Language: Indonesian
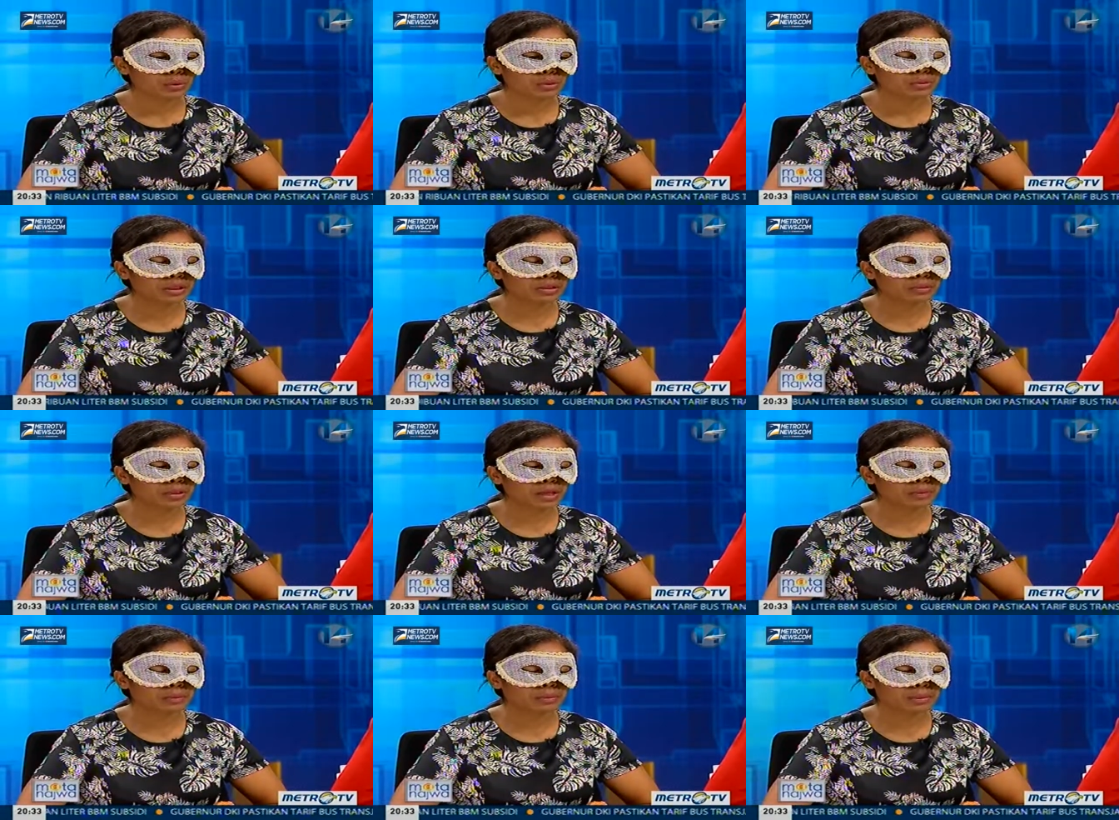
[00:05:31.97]
Udah itu
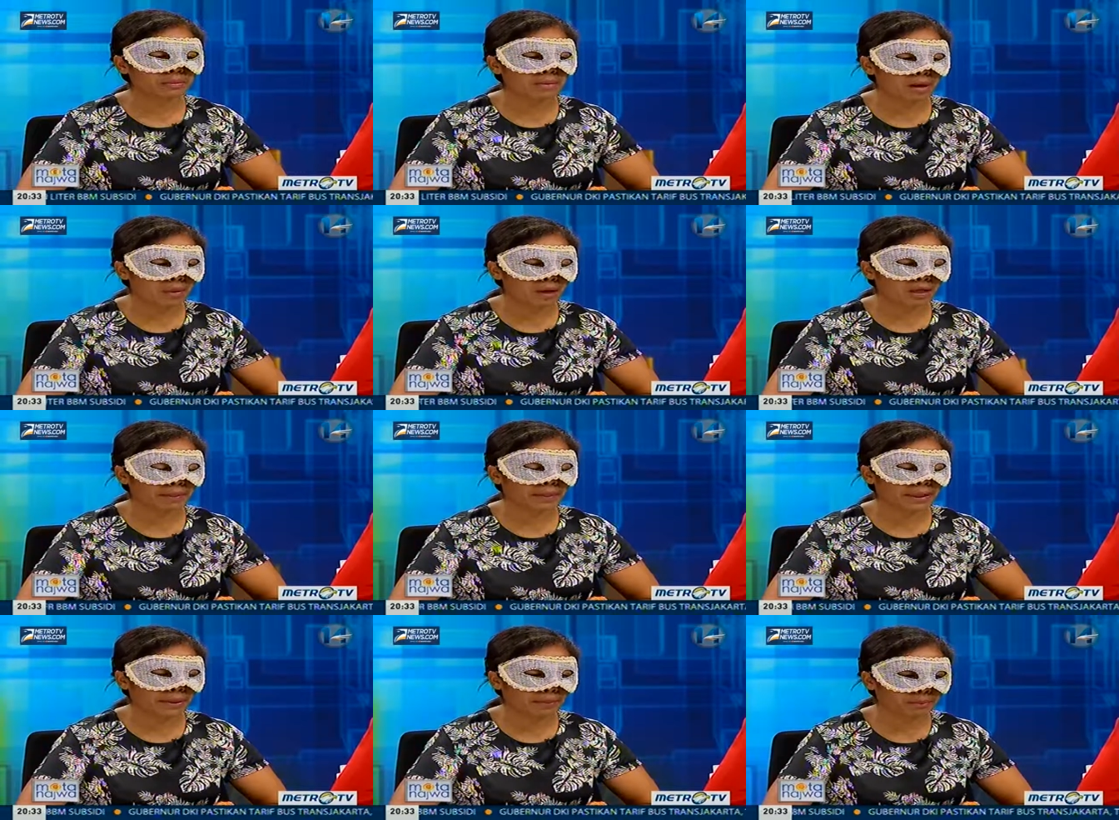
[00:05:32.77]
kami pun dibawa ke
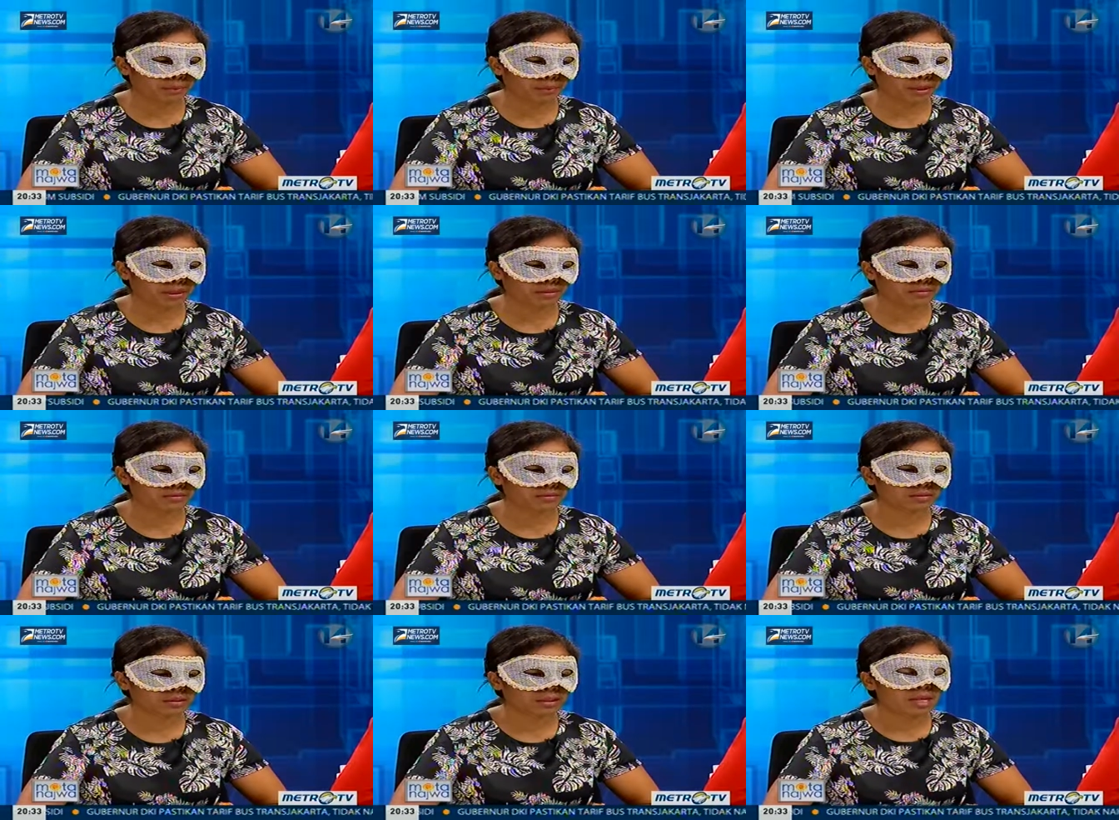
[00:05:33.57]
penampungan.
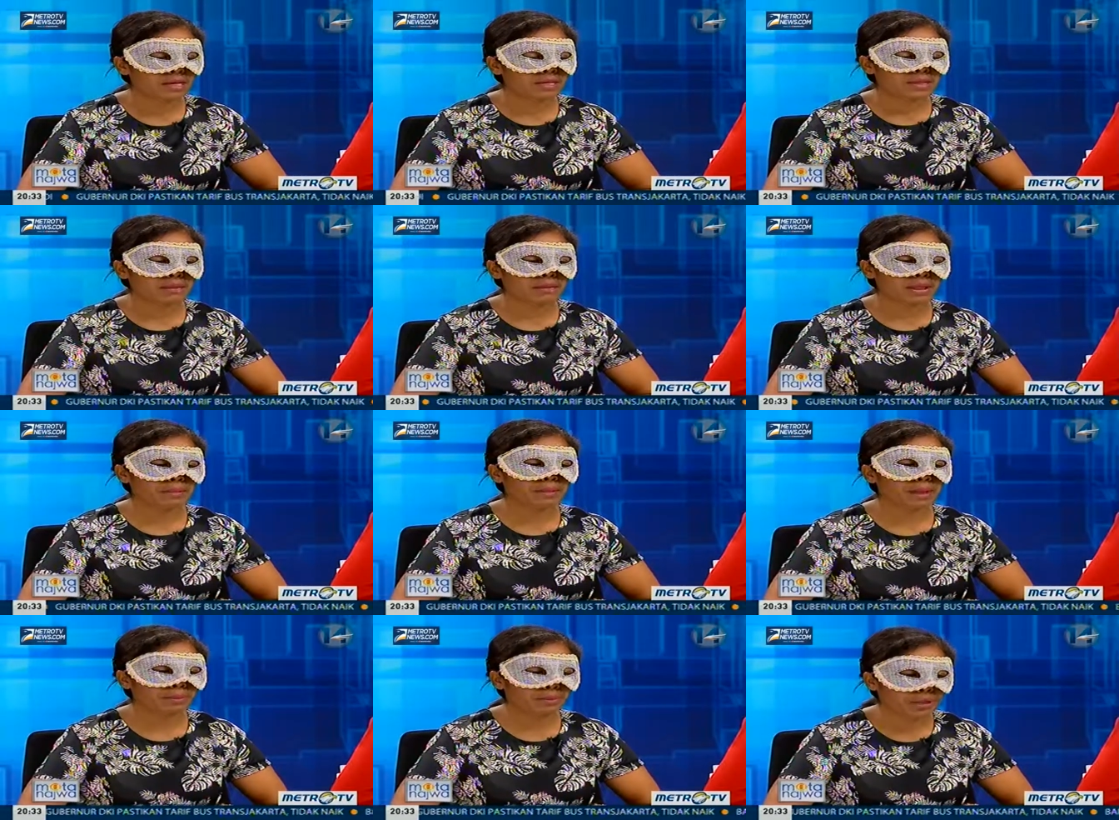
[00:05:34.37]
Sampai di
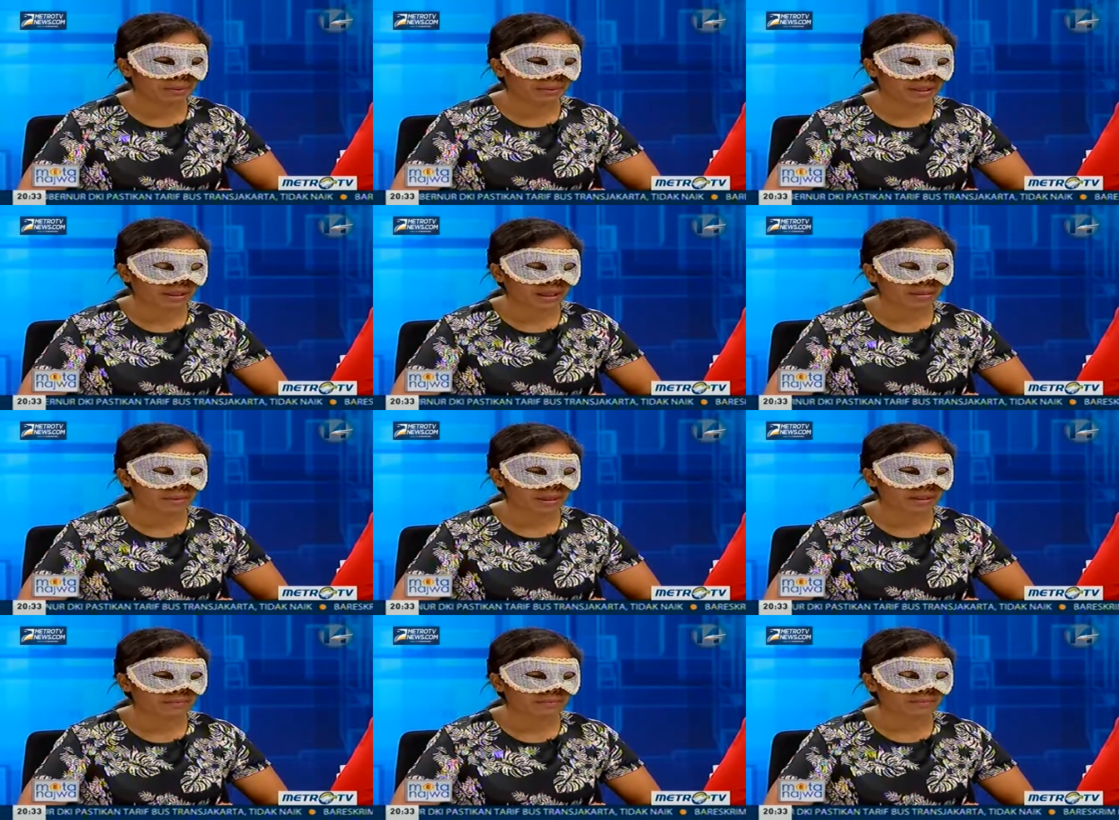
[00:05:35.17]
penampungan
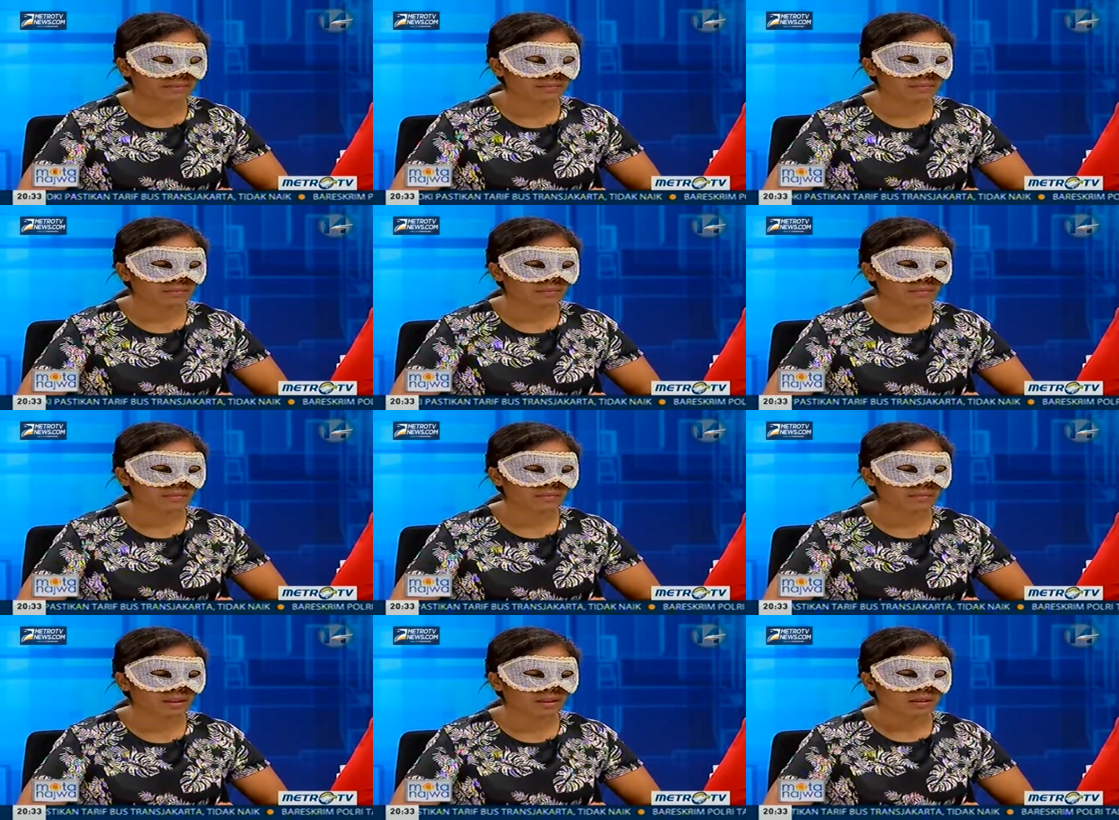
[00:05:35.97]
pertama,
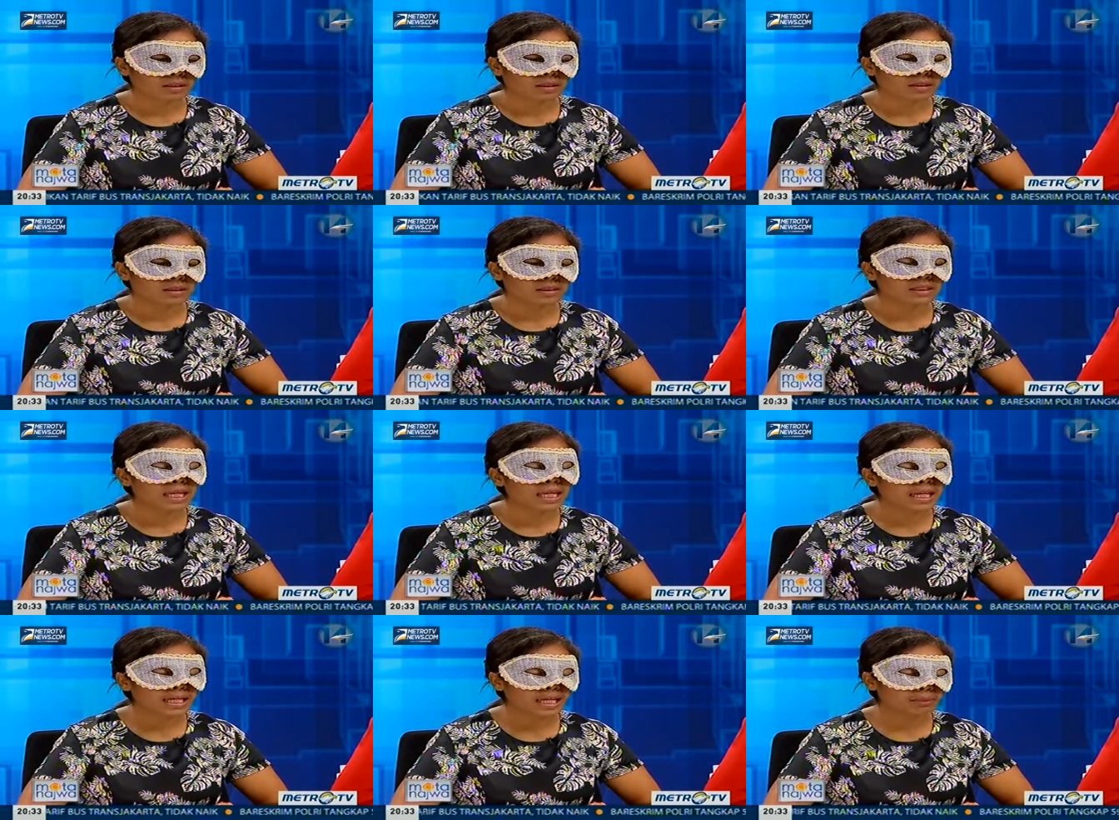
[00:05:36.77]
uh,
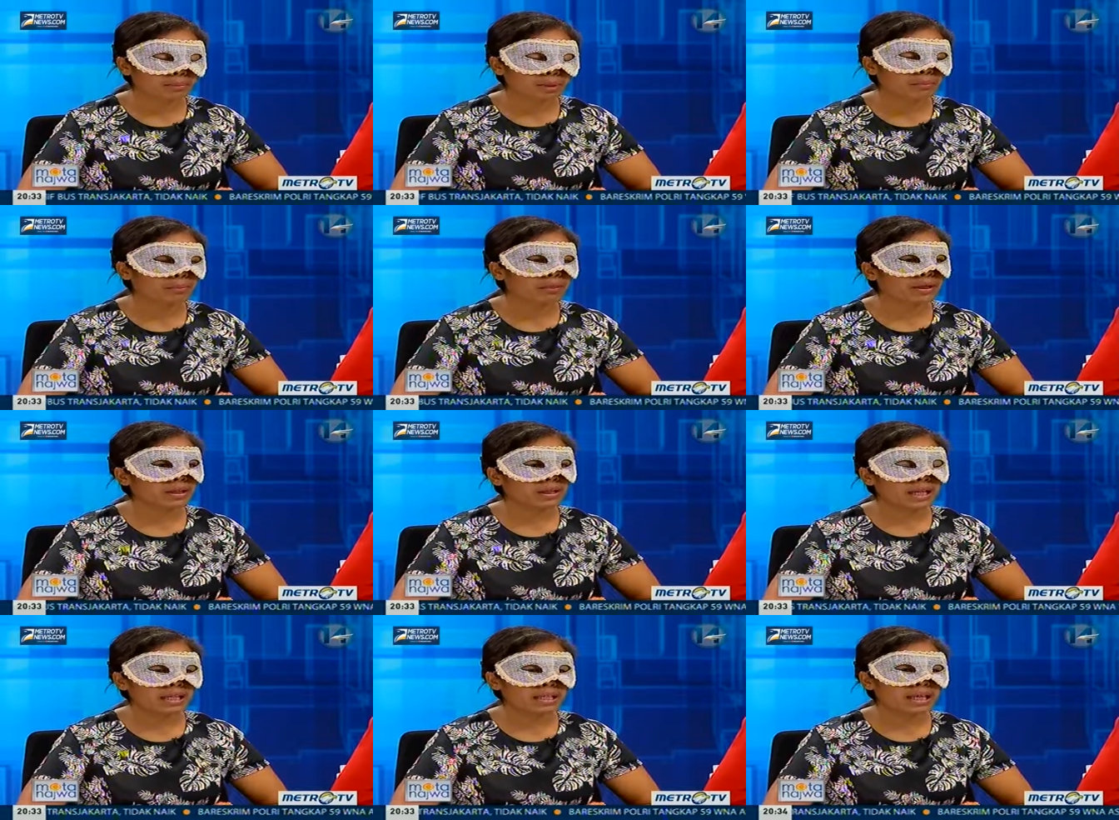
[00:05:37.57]
saya lihat perempuan
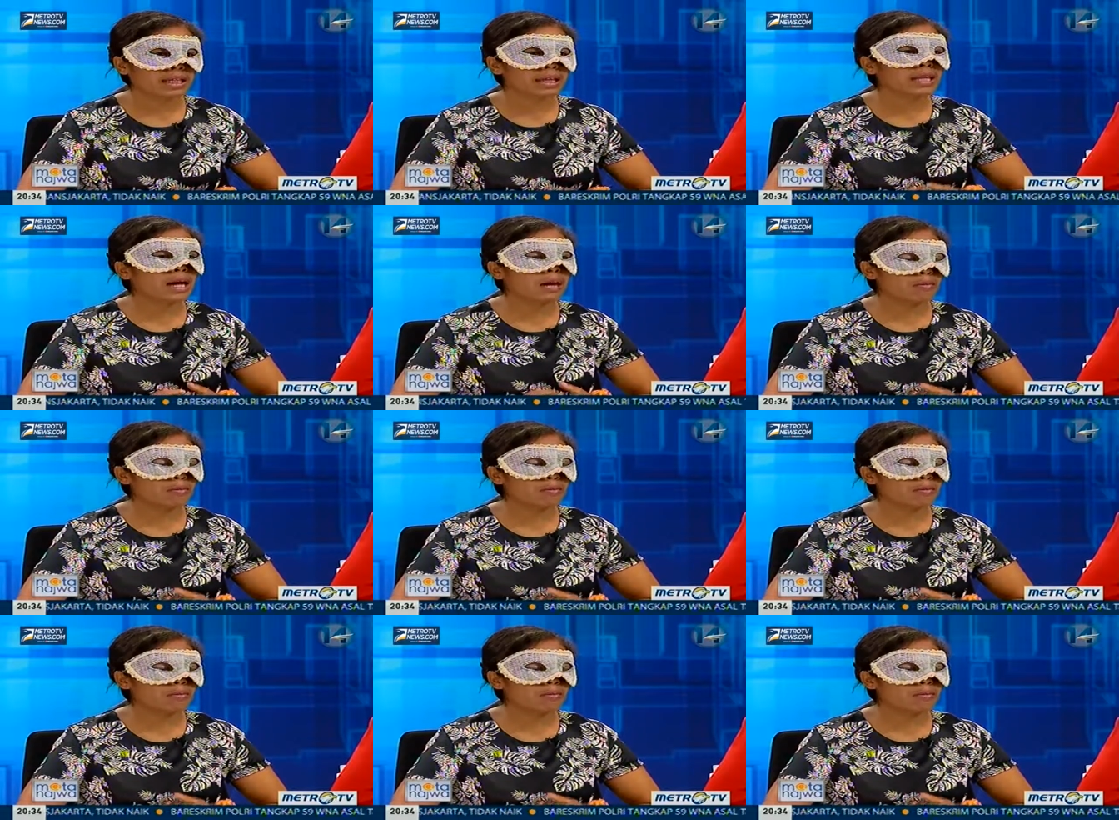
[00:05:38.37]
dengan laki-laki